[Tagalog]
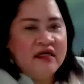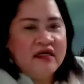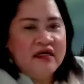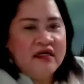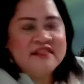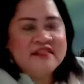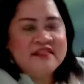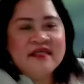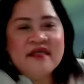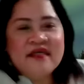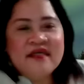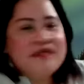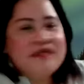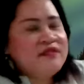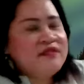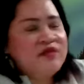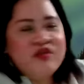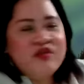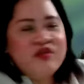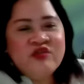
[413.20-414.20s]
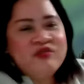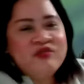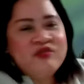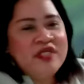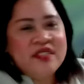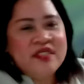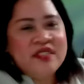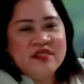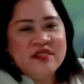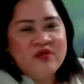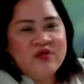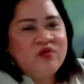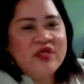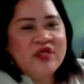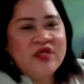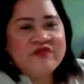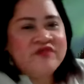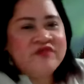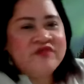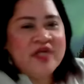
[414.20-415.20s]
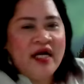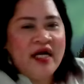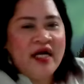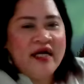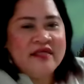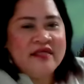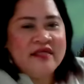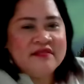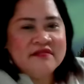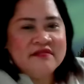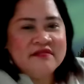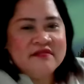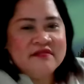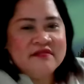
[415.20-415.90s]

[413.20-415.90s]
Kasi you're unique. You're one of a kind.